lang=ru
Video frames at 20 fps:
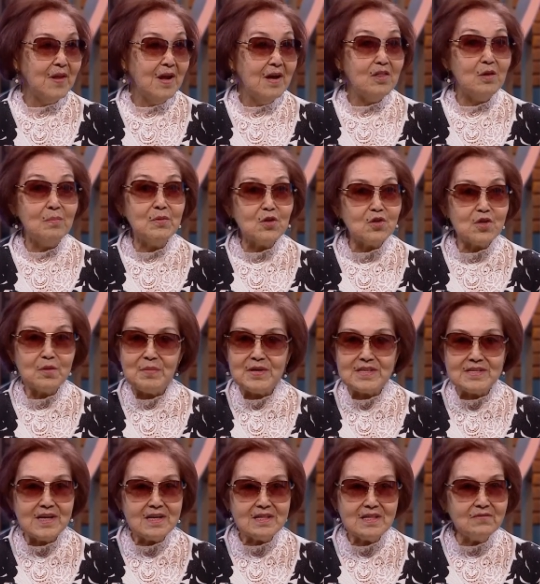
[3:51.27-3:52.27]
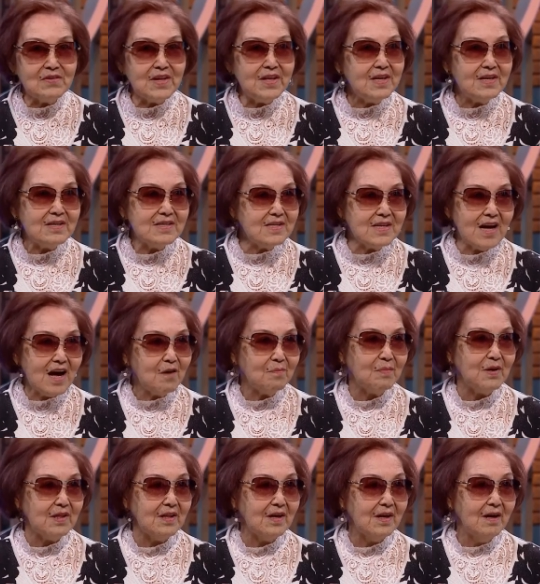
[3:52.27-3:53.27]
Ну, потому что без этого нельзя
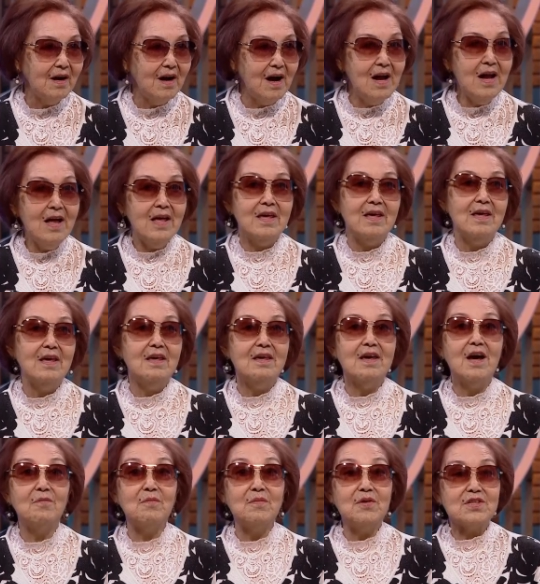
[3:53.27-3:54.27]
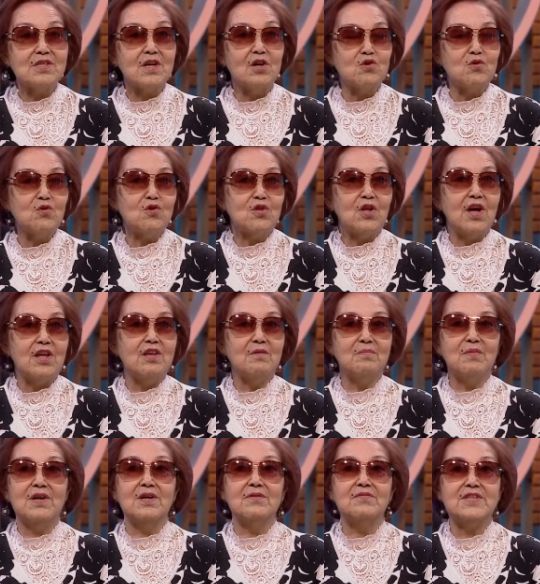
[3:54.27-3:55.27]
было. И я вам не скажу, что они
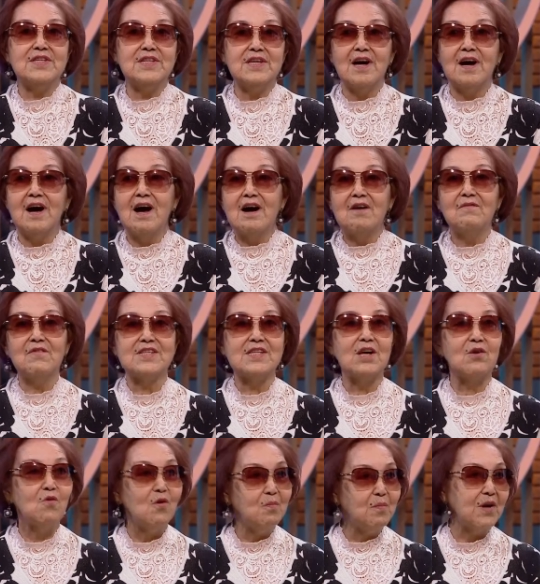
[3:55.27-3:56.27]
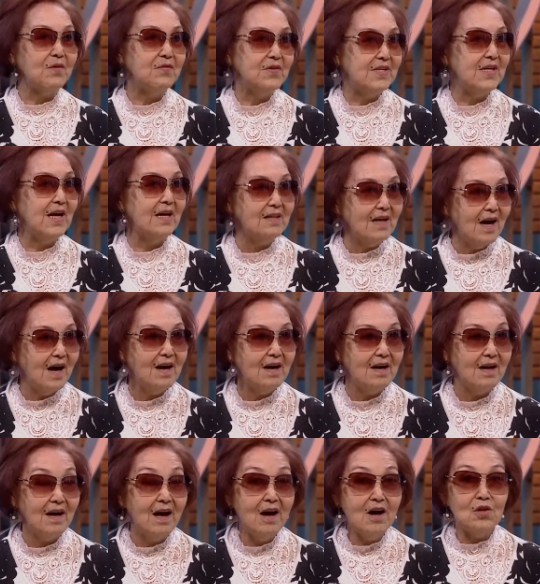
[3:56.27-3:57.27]
были все
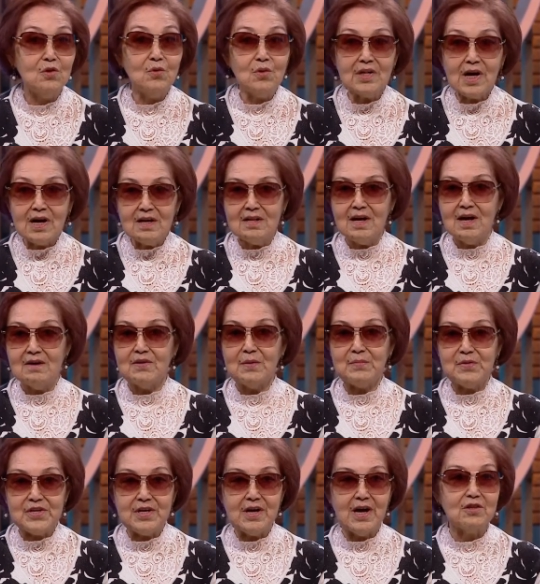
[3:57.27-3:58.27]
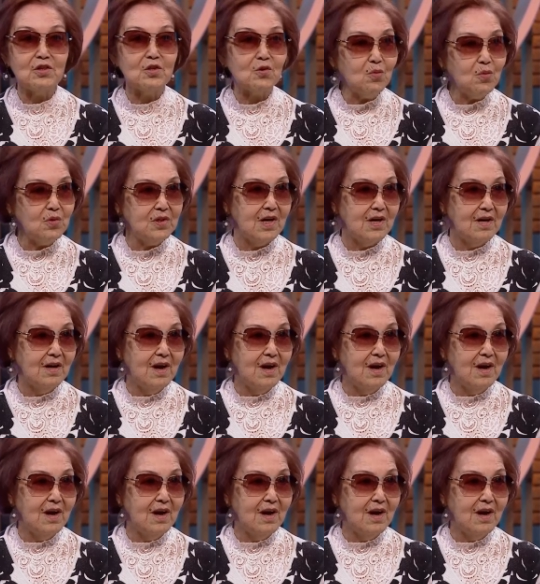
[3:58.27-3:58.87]
высокопрофессиональны. Ну, тогда вообще откуда?